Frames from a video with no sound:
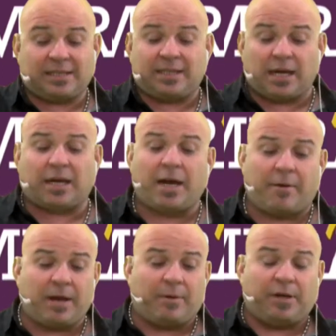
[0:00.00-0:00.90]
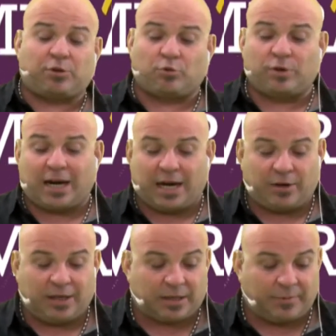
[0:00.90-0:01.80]
Decía que había visto
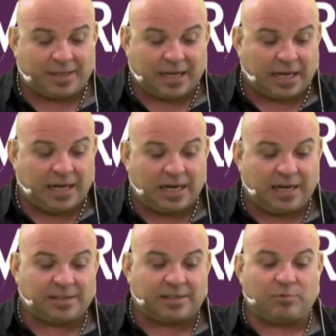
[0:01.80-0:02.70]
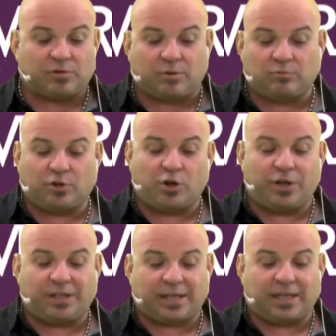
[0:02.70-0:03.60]
una entrevista que le hicimos a un
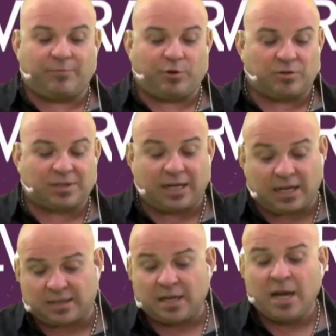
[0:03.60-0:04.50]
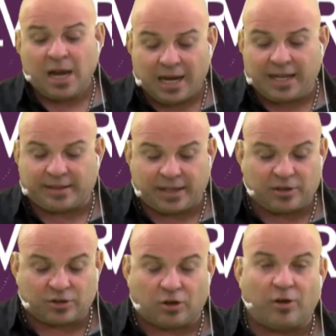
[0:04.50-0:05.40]
guionista de Buenos Aires, le
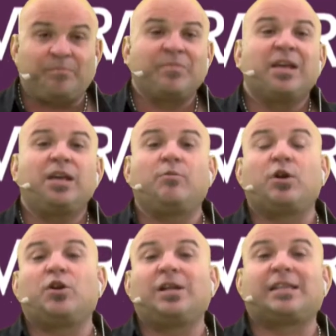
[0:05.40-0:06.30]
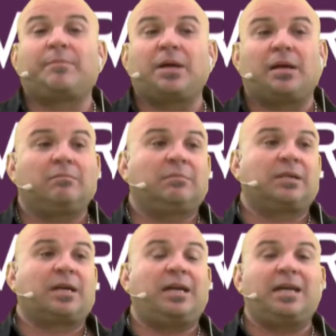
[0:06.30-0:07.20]
interesó y bueno, él también
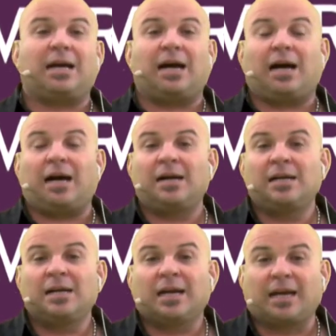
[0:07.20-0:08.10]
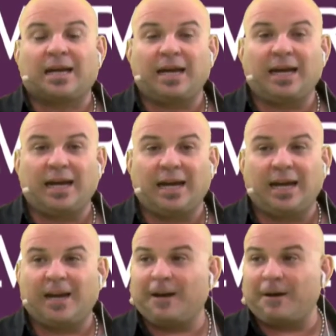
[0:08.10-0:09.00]
quería
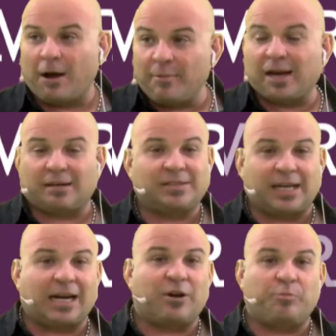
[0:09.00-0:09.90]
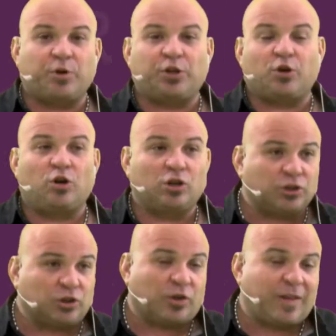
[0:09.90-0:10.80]
que, a ver, charlar un poquito con
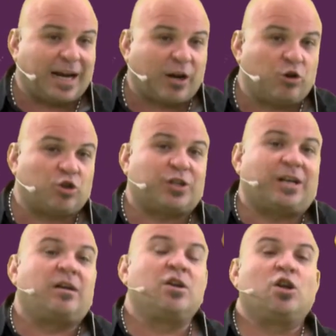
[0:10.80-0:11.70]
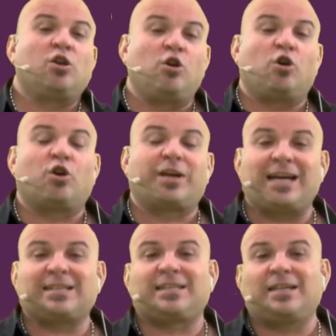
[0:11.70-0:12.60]
nosotros, dar a conocer lo
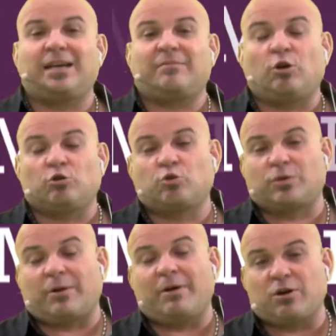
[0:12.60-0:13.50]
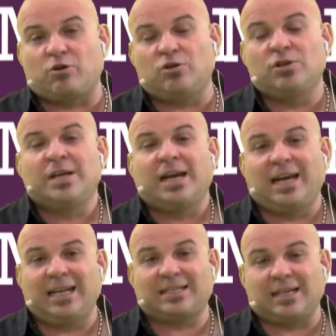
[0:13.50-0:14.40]
que hace o su trabajo.
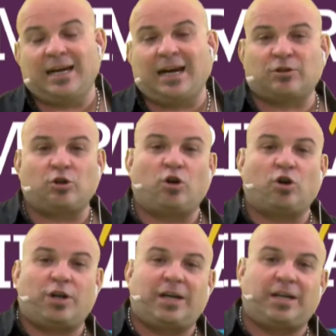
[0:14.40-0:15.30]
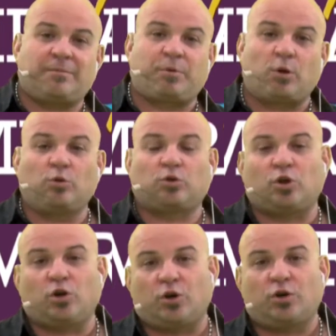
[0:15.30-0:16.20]
Él es actor, él es
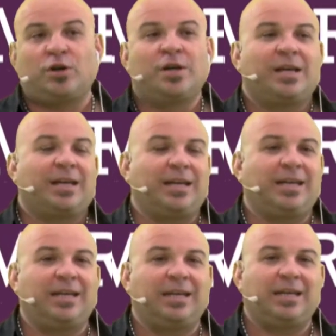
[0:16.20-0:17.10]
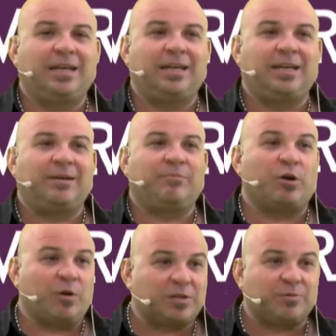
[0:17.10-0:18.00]
productor y
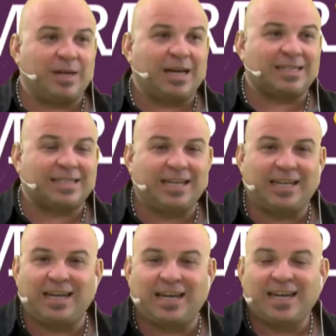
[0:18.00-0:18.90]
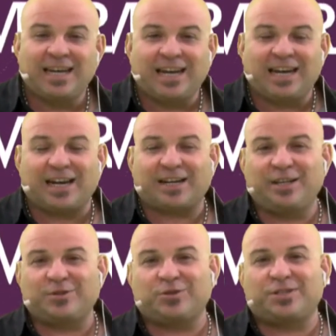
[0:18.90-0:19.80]
bueno, hace una serie en las
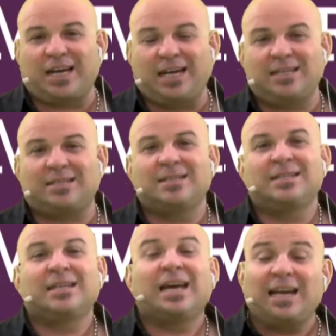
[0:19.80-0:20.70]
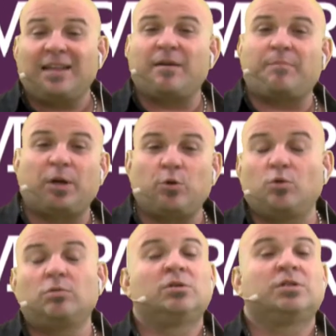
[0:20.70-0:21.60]
redes sociales. Él es de
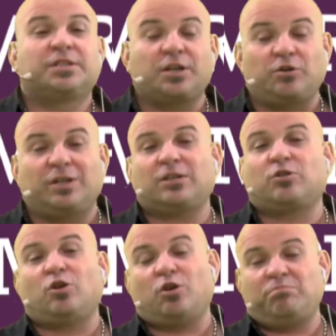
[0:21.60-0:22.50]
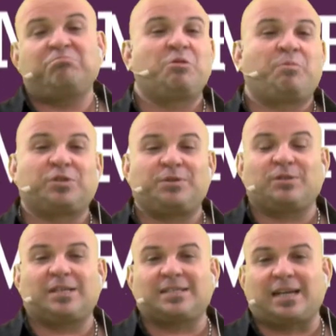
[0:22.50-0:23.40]
Perú se contactó, nos
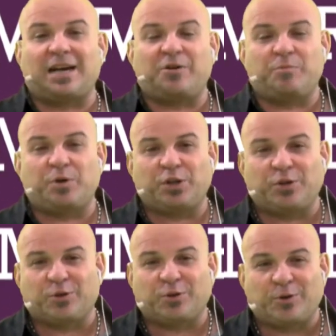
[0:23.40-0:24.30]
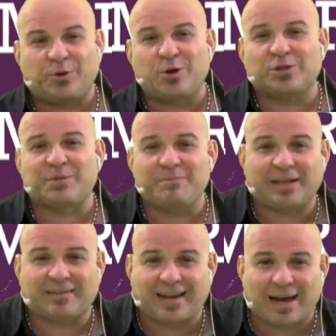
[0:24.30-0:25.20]
pusimos a charlar un poquitito, nos
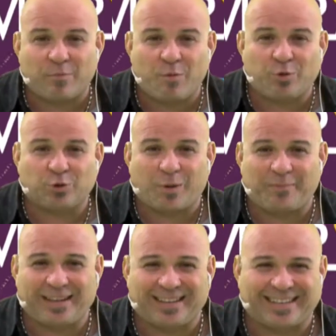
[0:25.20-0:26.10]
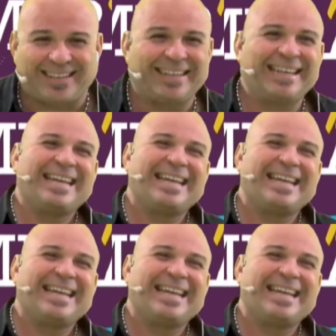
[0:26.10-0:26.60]
investigamos mutuamente